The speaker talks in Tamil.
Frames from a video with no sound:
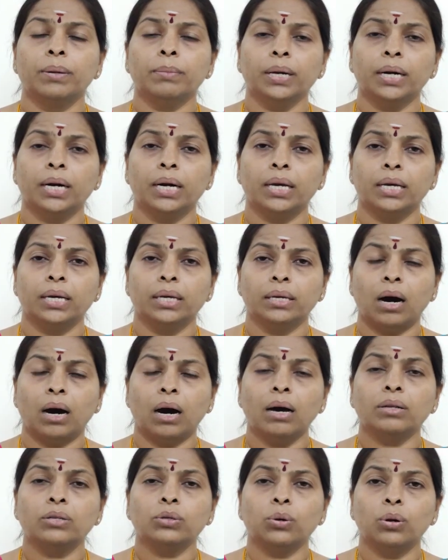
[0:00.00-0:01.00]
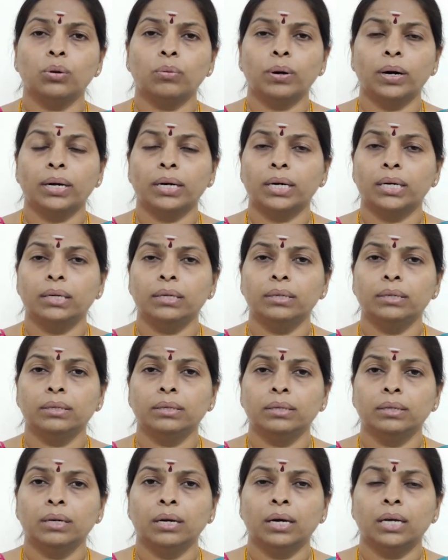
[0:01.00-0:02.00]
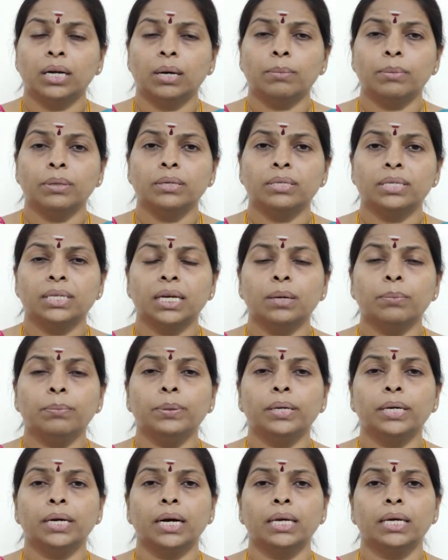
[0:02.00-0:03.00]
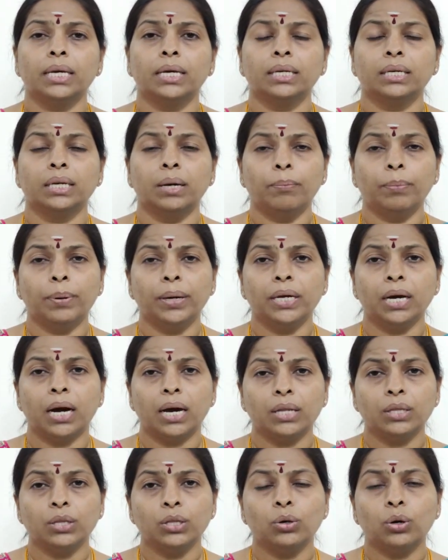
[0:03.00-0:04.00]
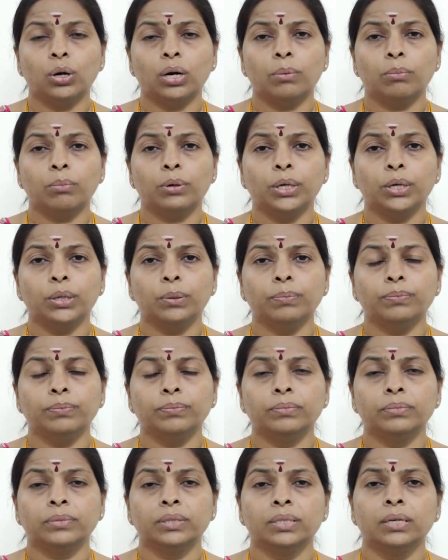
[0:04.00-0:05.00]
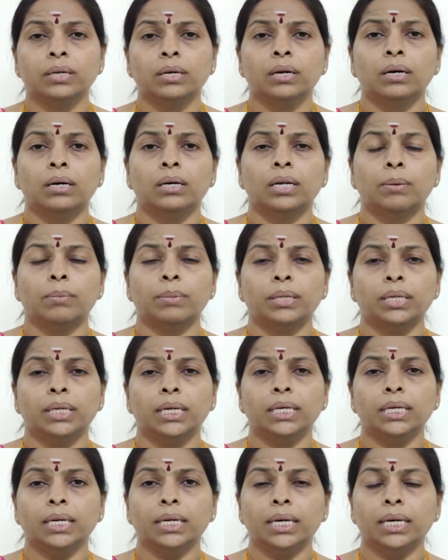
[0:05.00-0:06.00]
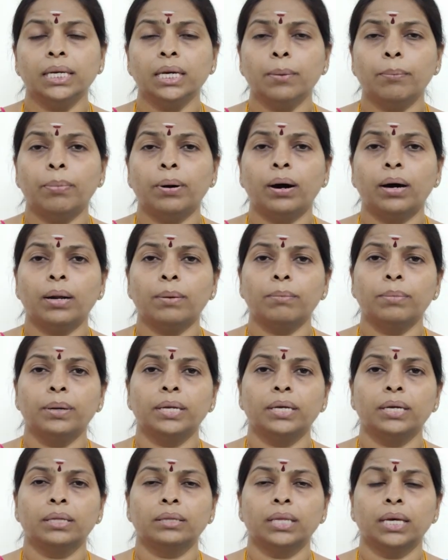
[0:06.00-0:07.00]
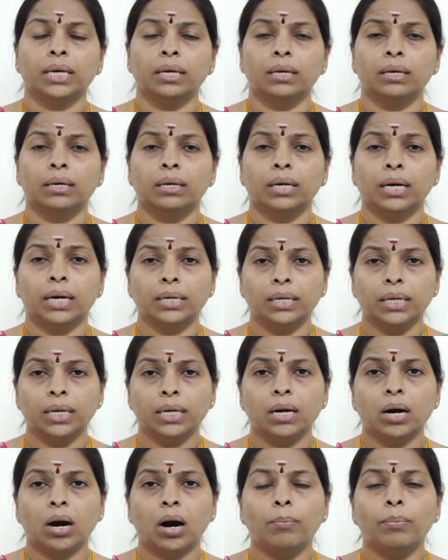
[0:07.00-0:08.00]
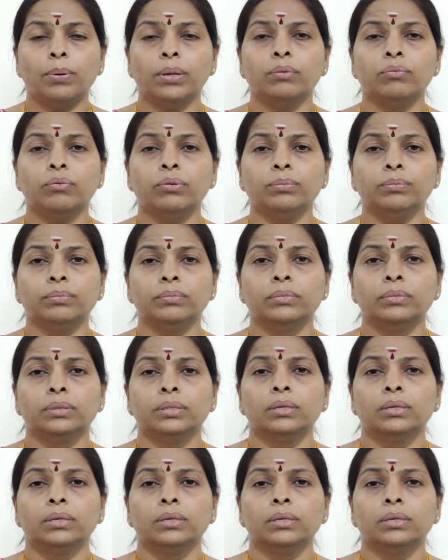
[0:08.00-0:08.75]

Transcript: பெருமைகளை யார் சொல்லுவார்கள் நமது சிறப்புகளை எப்படி அறிந்து கொள்ள முடியும் நமது நீண்ட நெடிய பாரம்பரியத்தை கட்டி காப்பதுவும்